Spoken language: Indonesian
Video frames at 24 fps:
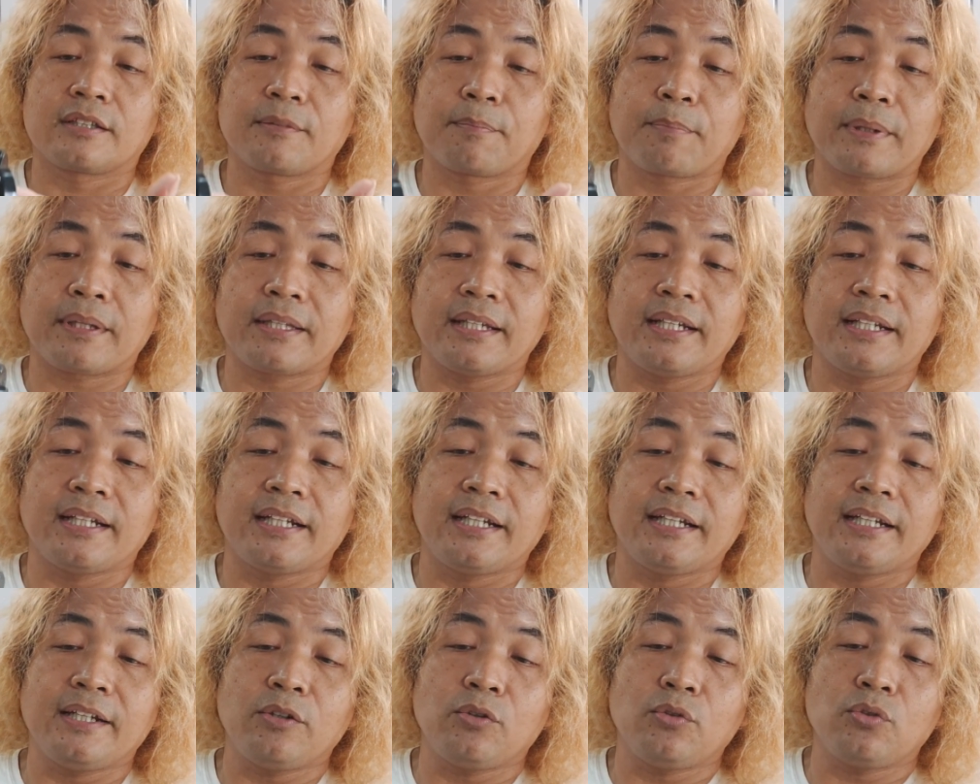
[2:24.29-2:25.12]
seperti
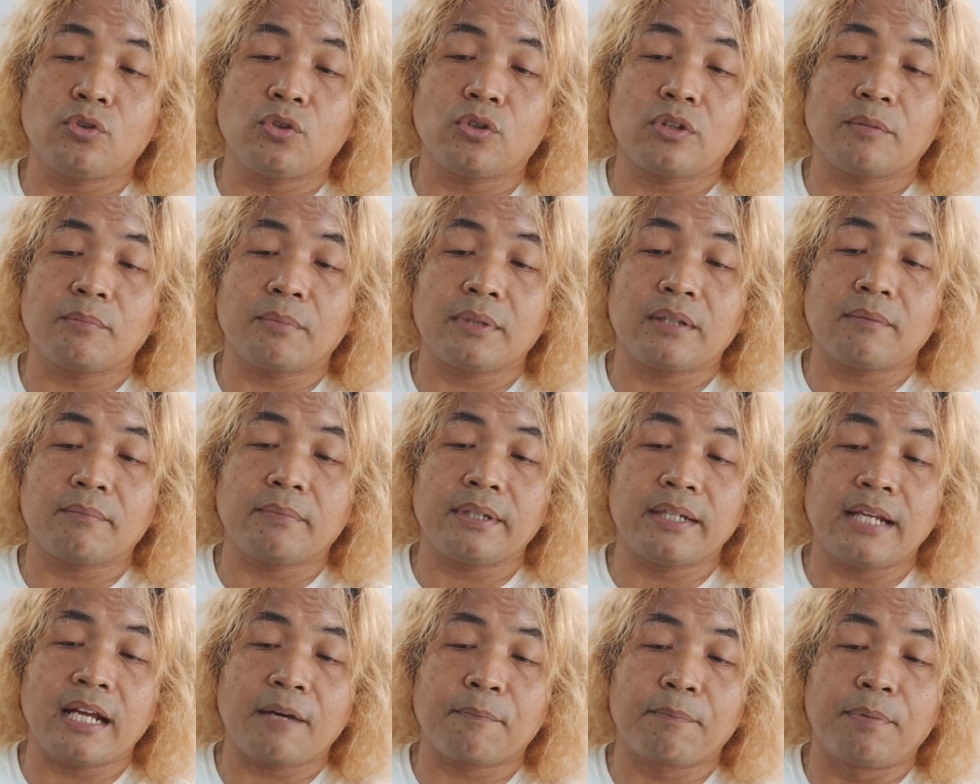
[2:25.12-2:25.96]
ini ini untuk
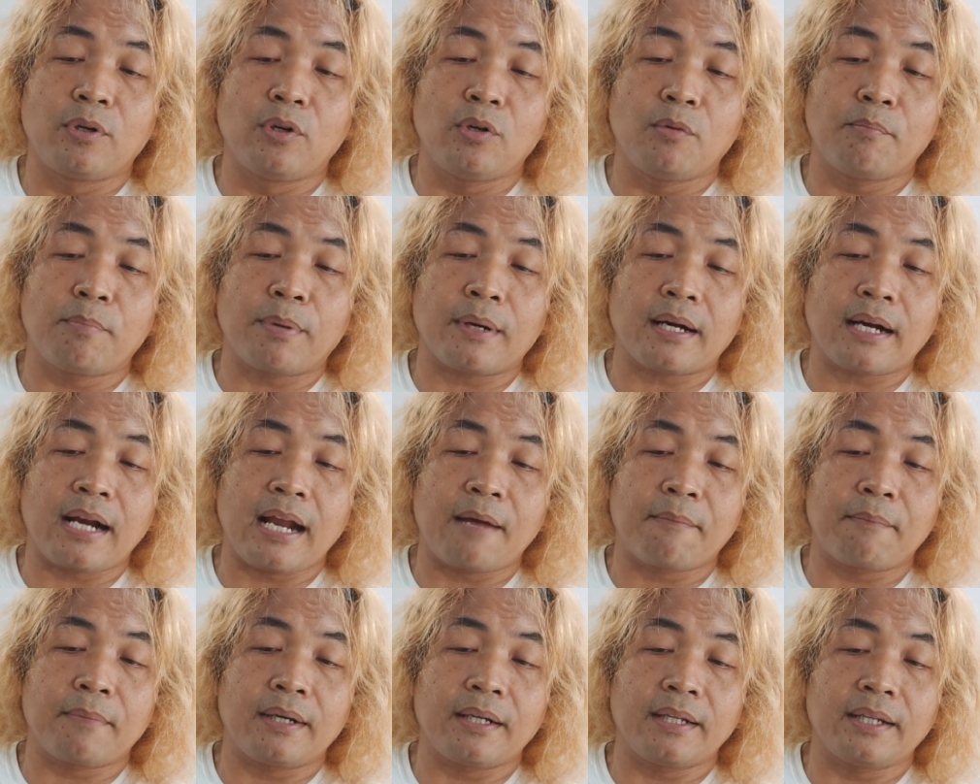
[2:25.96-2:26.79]
teman-teman yang belum
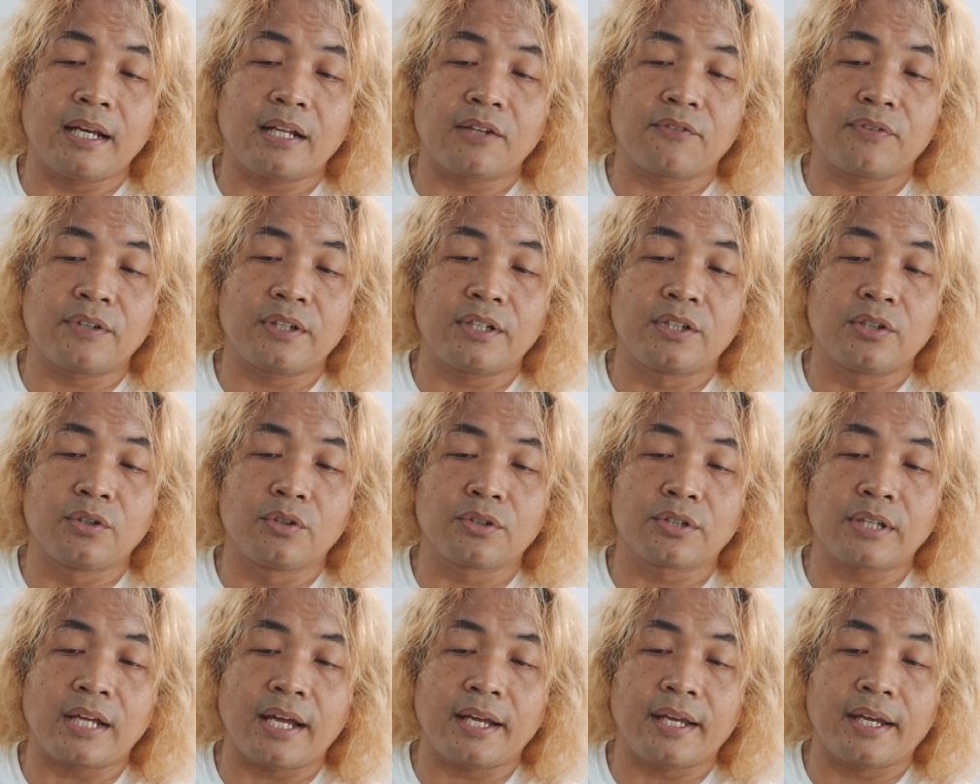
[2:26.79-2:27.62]
pernah melihat
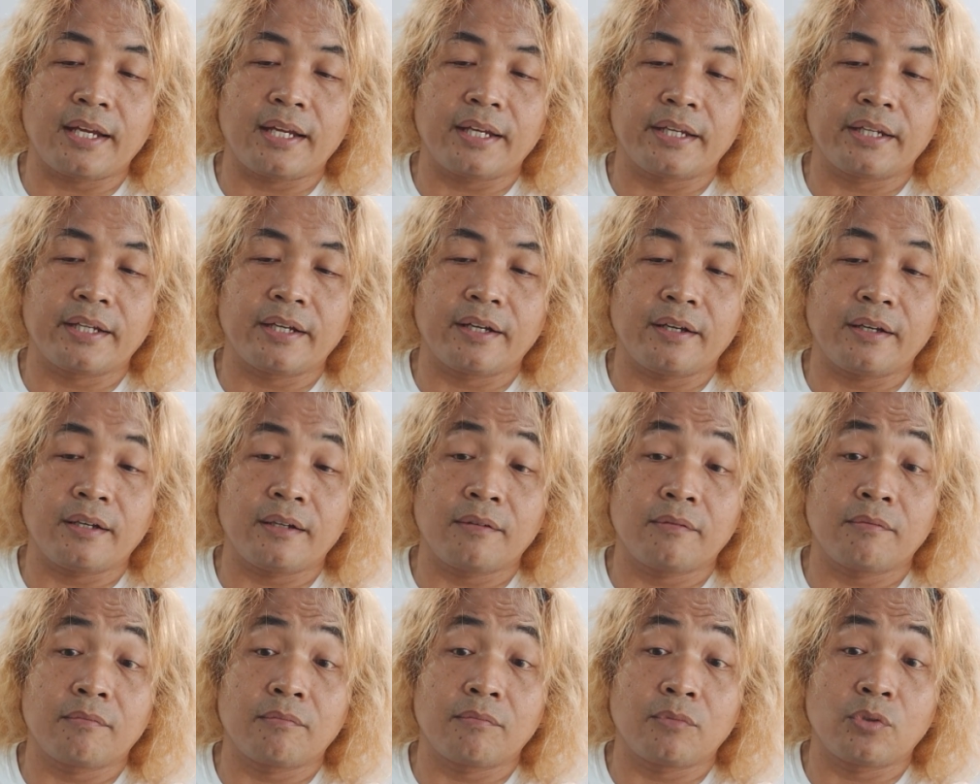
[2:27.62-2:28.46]
video saya ya
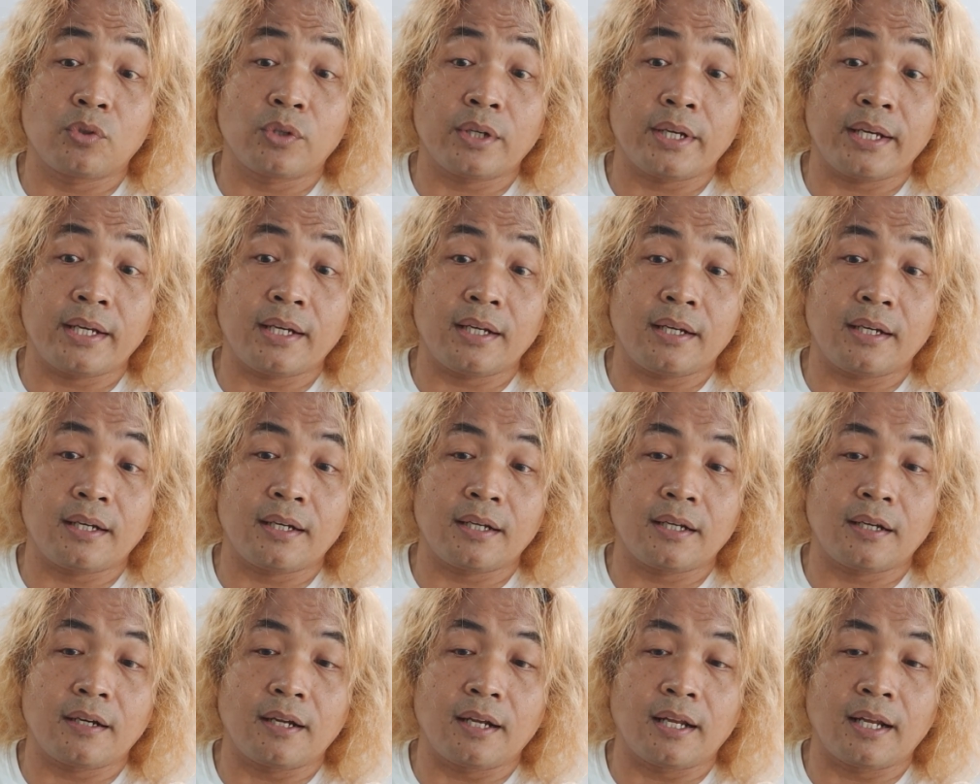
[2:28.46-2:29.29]

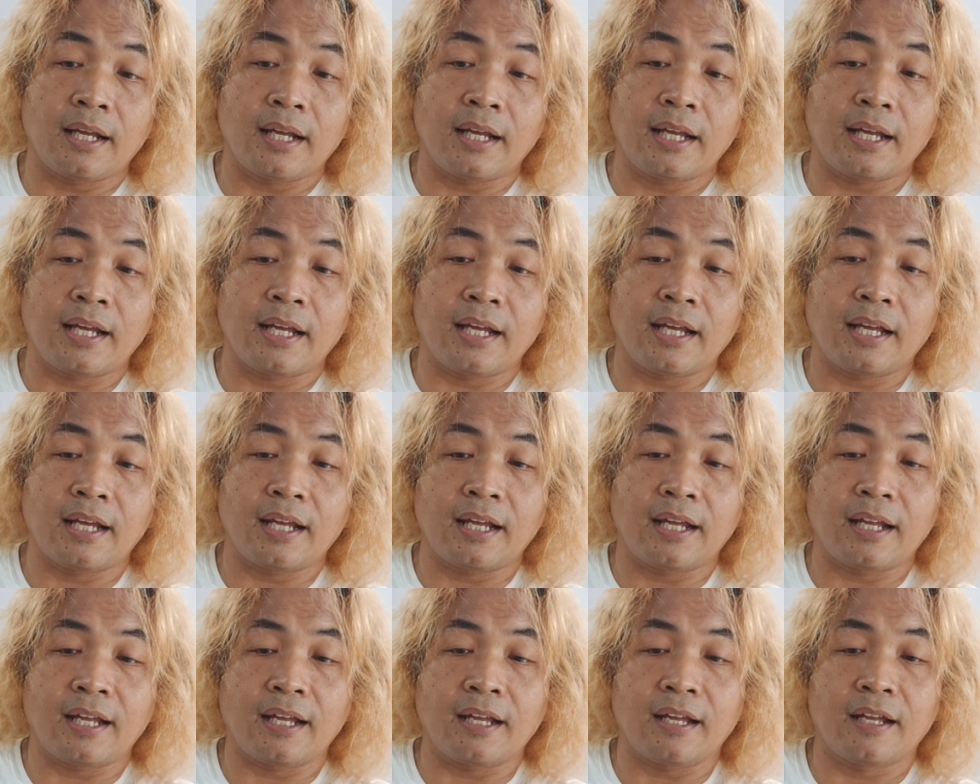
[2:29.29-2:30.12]
mungkin
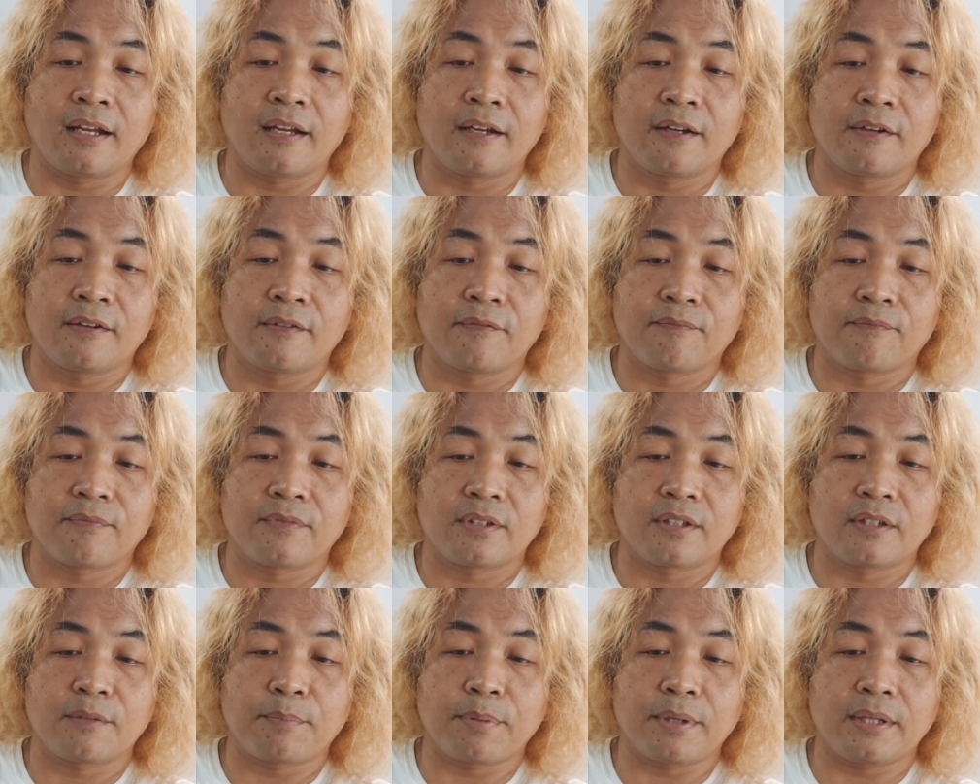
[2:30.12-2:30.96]
nah
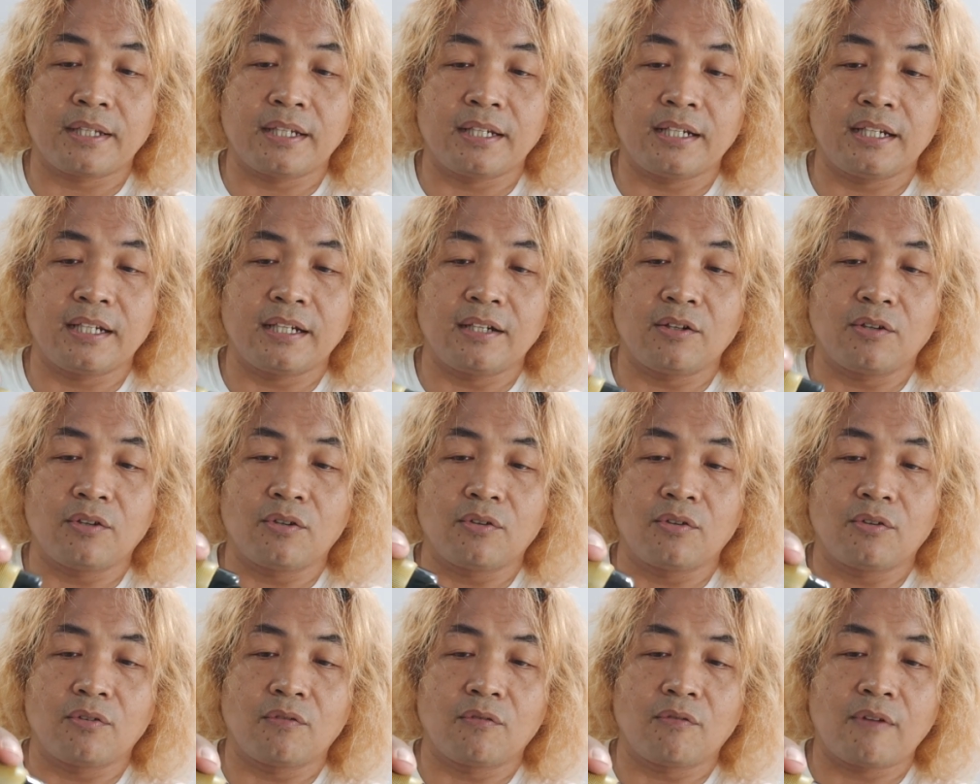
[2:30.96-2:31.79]
seperti ini
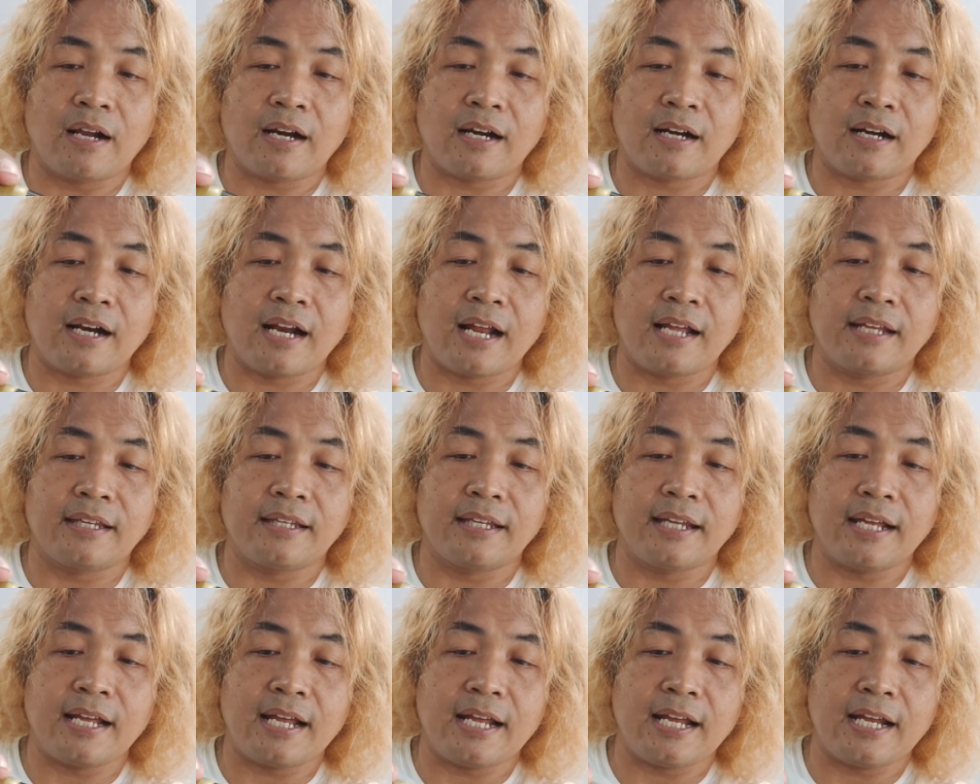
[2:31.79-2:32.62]
loh
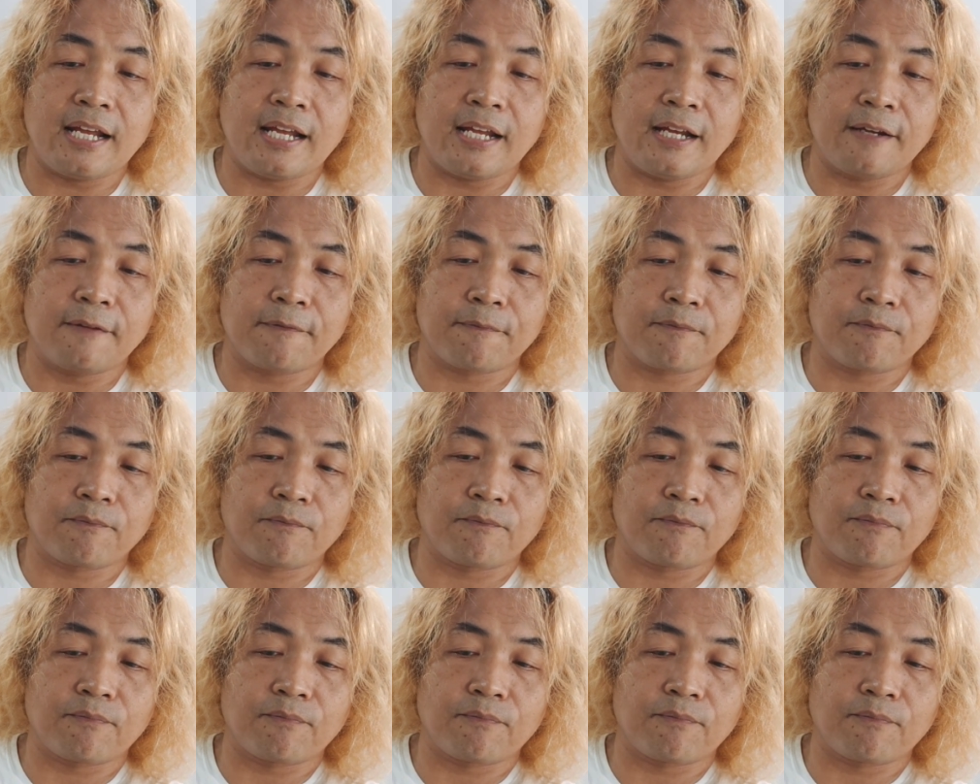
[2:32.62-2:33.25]
warnanya